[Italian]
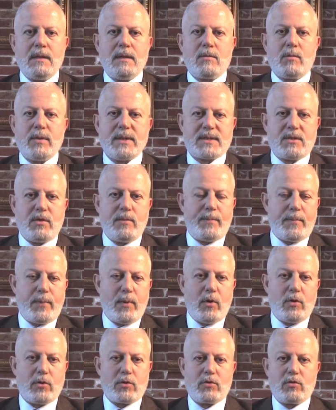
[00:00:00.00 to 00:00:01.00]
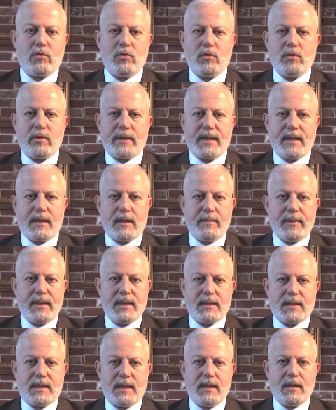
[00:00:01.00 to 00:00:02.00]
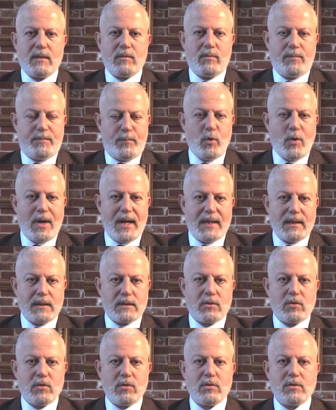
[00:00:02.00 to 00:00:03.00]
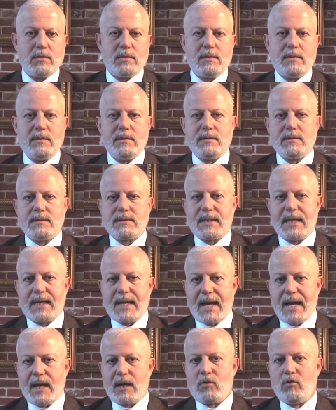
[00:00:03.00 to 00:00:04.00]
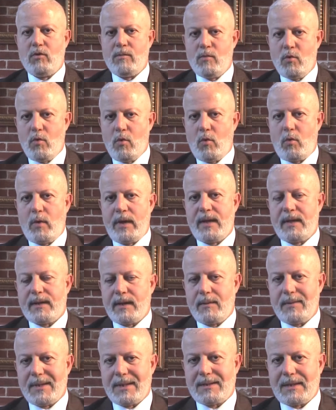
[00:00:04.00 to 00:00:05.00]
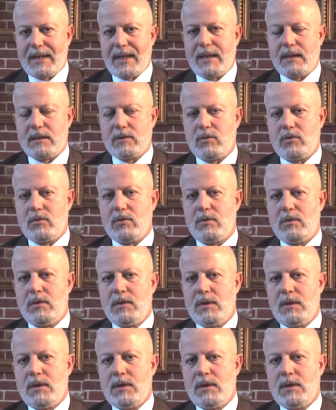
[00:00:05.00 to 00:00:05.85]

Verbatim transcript: Questo importo chiaramente più alto eh, sarà comunque incrementato